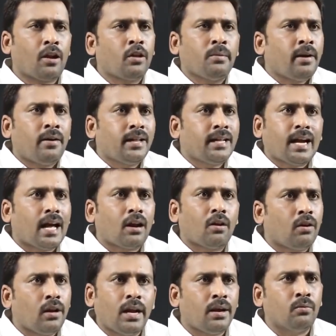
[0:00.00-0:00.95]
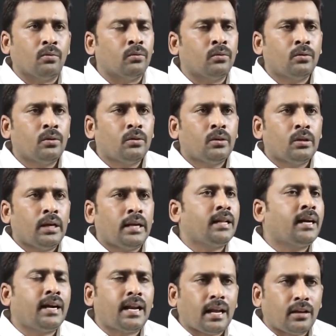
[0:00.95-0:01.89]
ఆ రోజు మేము అధికారంలో లేవు
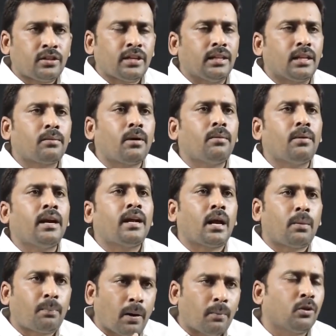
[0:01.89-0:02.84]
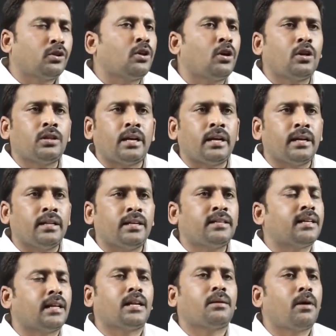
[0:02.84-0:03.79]
ఎందుకంటే అది చంద్రబాబు నాయుడు గారి ప్రభుత్వంలో
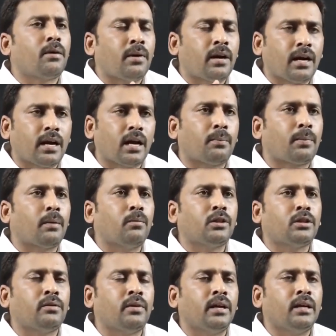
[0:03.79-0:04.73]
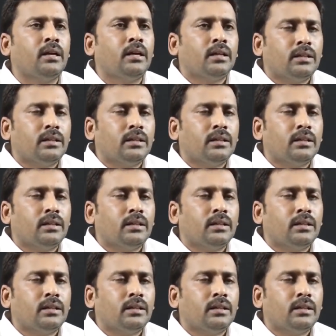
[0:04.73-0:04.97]
జరిగింది చంద్రబాబు నాయుడు గారి ప్రభుత్వమే